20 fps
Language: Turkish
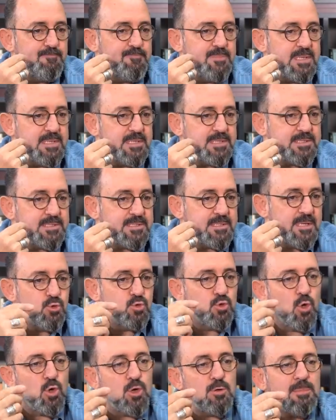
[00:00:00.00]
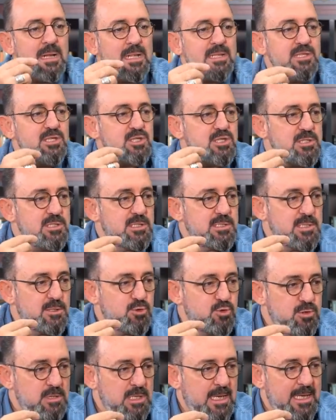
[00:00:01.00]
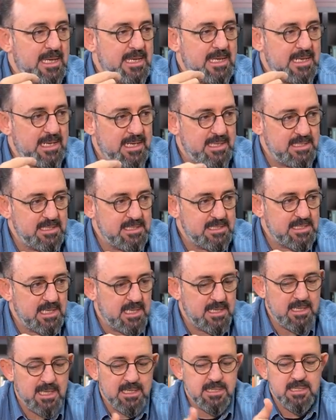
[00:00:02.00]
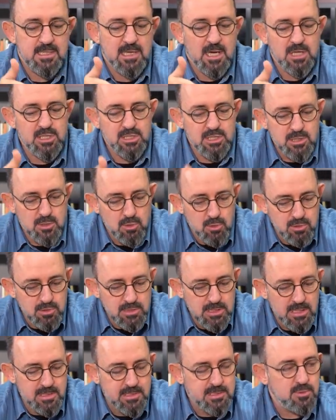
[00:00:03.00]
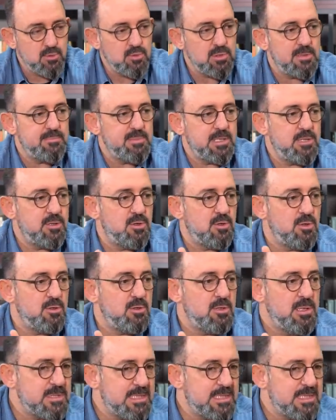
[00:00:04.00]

bir normal dışılıkla dünyaya gelen insanlar aşırı konsantre olabiliyor.